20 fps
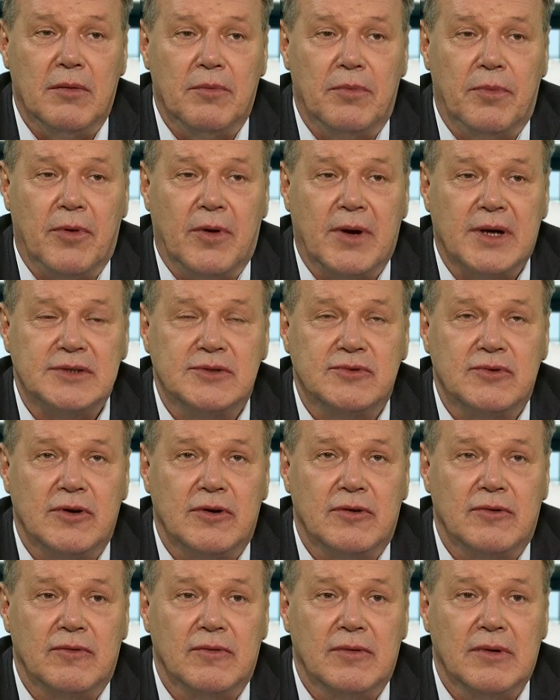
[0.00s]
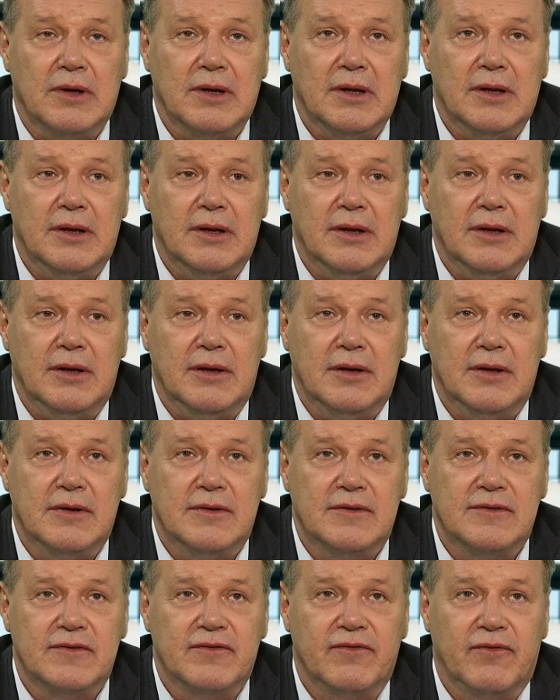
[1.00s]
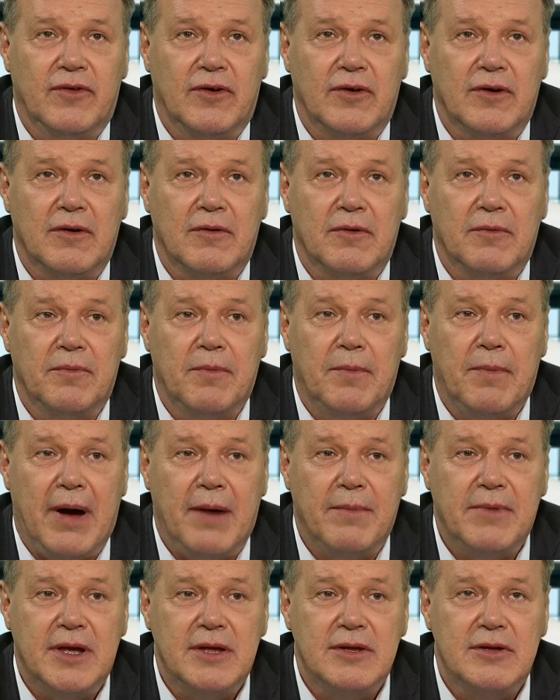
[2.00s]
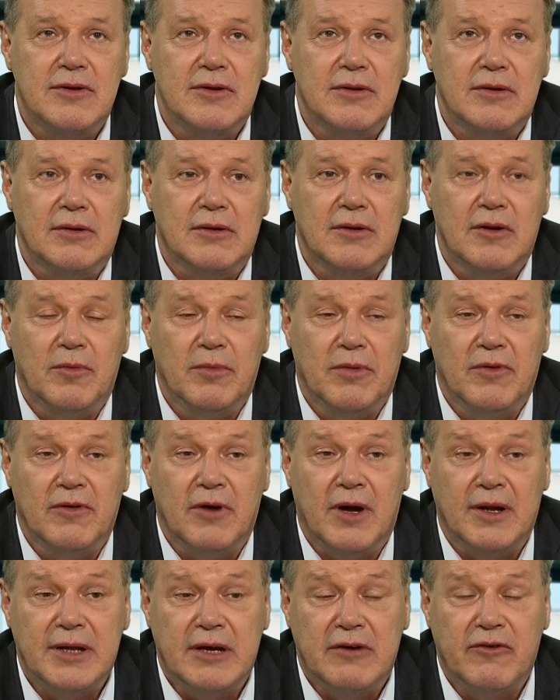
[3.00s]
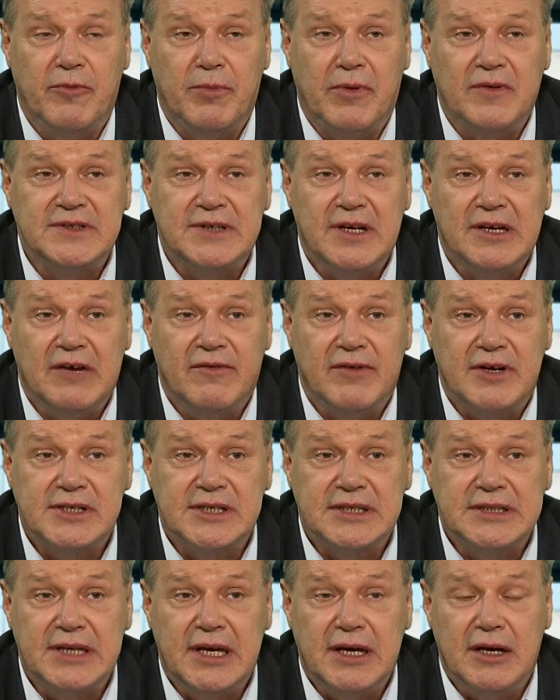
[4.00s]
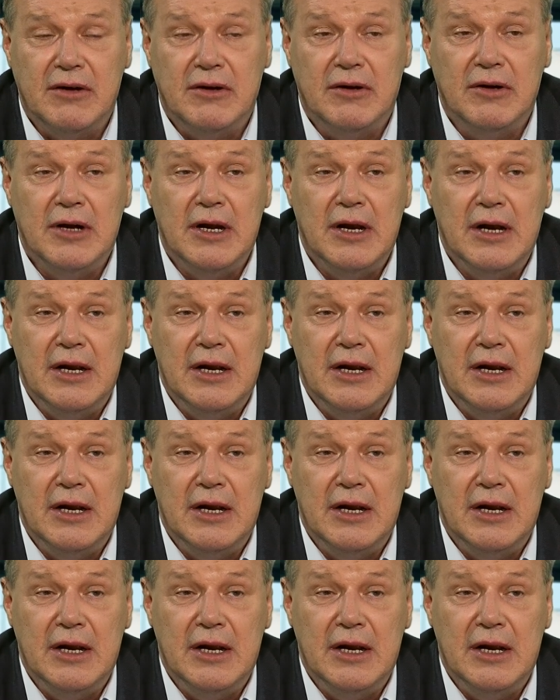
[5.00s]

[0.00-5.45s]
pokazują e, swoją pamięć do bohaterów Powstania Warszawskiego